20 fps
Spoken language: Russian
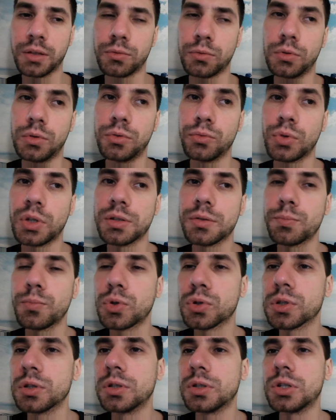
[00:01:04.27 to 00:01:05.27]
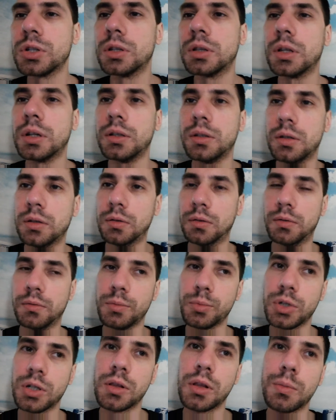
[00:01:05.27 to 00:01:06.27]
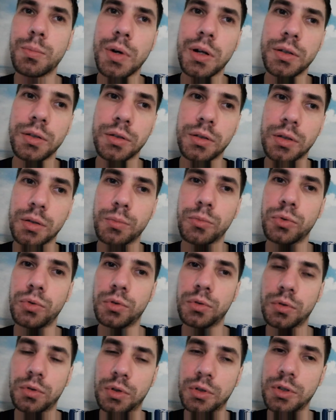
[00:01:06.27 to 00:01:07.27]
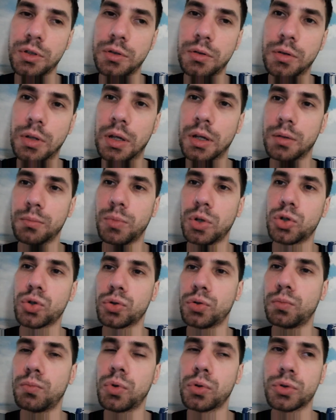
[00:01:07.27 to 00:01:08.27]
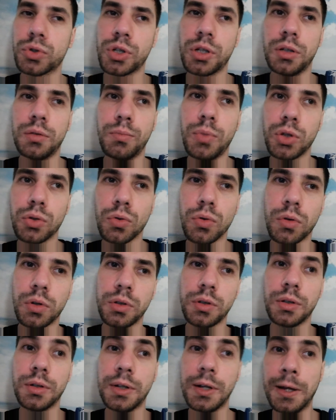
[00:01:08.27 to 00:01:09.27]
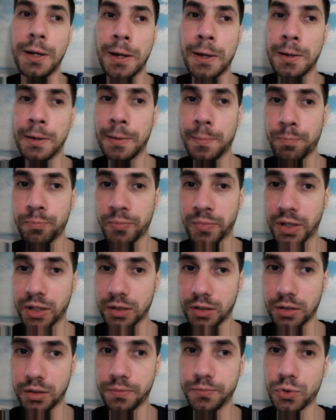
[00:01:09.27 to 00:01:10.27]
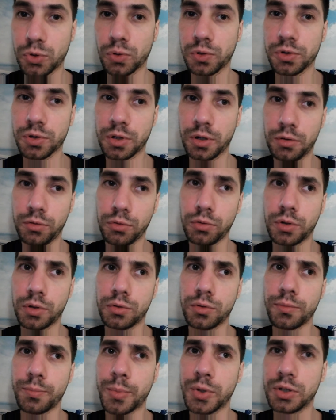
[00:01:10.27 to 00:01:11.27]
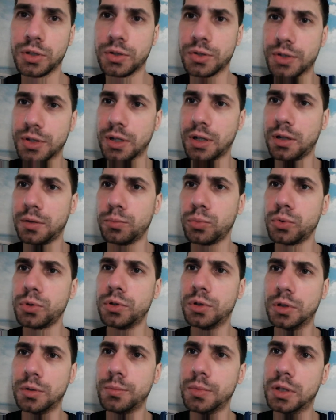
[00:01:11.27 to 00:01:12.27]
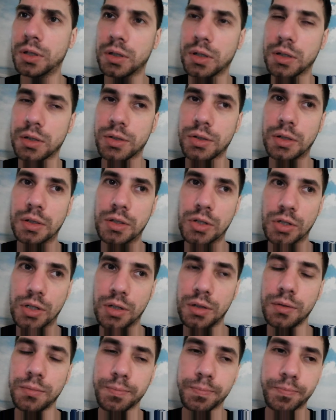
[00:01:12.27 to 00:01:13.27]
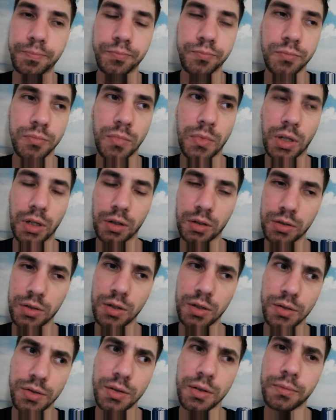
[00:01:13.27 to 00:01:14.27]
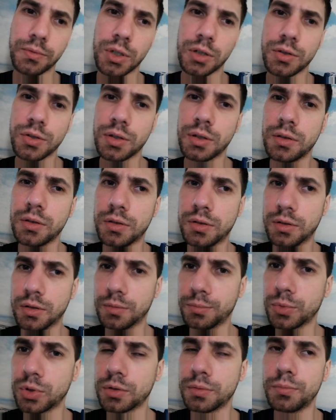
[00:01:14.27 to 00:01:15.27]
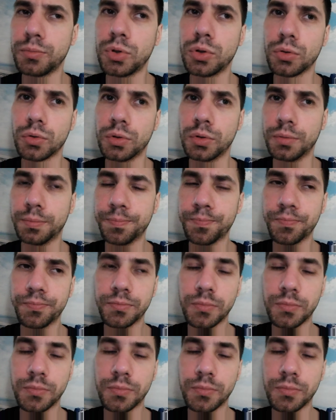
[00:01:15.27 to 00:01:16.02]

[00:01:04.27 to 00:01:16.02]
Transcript: Ну вот. У нас можно считать э, вообще глобально там вот один большой блокчейн биткоина, и все остальное, оно в потенциале будет именно как сайдчейн, а где основная ценность там это биткоин.